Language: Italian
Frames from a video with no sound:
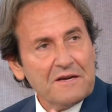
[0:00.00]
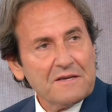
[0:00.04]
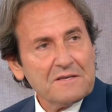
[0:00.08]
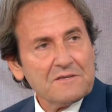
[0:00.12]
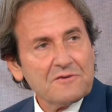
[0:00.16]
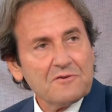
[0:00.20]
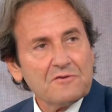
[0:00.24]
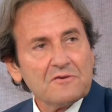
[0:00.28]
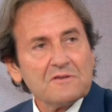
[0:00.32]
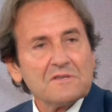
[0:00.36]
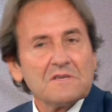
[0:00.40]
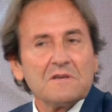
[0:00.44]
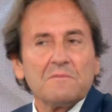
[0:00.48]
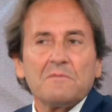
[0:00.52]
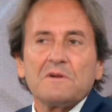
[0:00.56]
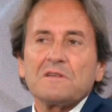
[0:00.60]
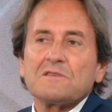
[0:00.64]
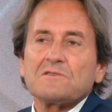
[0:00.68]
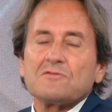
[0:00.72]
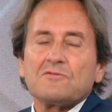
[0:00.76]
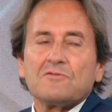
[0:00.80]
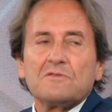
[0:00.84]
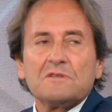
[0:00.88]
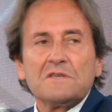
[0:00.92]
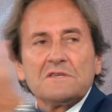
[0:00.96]
risorse per
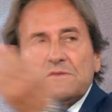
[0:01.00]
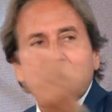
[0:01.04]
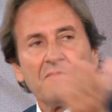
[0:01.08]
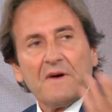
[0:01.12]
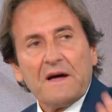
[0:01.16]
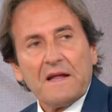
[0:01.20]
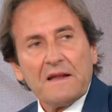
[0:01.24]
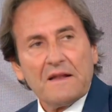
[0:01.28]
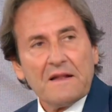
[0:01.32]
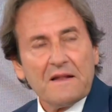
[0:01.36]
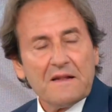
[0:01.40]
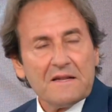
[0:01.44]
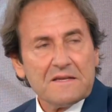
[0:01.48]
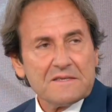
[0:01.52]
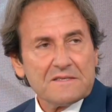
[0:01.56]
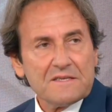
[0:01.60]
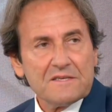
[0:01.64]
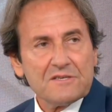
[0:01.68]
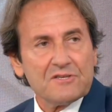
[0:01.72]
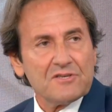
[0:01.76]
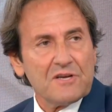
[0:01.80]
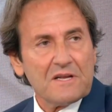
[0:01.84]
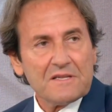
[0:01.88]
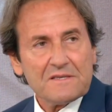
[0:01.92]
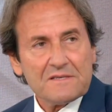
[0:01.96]
soddisfare le
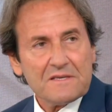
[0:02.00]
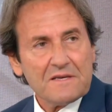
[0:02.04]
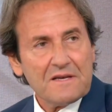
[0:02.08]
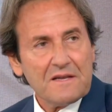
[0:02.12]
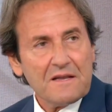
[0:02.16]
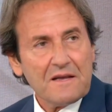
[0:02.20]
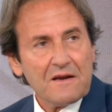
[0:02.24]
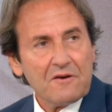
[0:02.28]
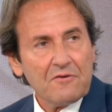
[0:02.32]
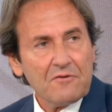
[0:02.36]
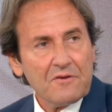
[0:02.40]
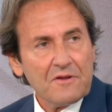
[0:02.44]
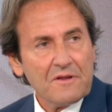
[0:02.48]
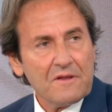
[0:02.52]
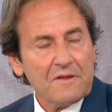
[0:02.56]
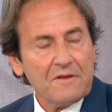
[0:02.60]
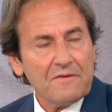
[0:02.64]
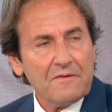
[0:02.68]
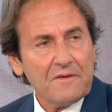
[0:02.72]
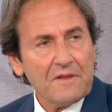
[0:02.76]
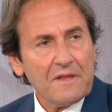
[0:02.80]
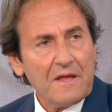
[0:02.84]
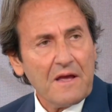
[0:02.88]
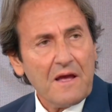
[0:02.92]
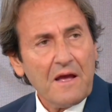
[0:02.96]
esigenze della
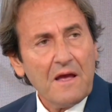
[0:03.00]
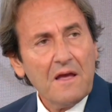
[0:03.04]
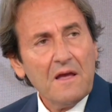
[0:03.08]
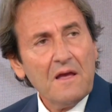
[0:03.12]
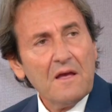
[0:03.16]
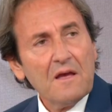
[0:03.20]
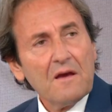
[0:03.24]
collettività.